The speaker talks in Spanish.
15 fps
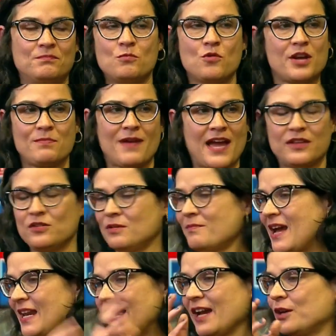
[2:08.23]
muy bello y
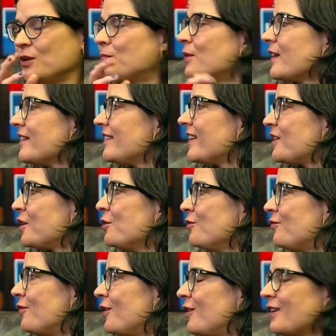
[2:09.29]
me alegro por ese
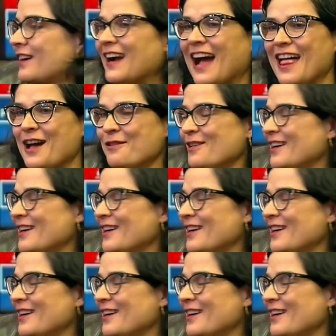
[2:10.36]
triunfo cada